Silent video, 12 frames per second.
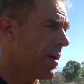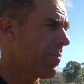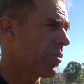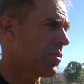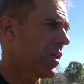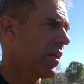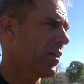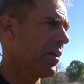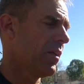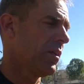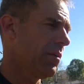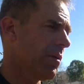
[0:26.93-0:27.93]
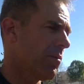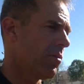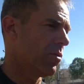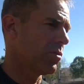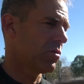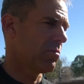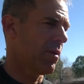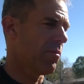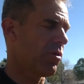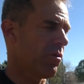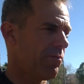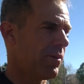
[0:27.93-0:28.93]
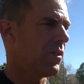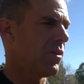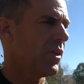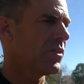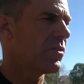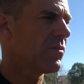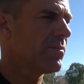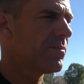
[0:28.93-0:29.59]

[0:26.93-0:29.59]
aportar y vamos, vamos confiando en eso.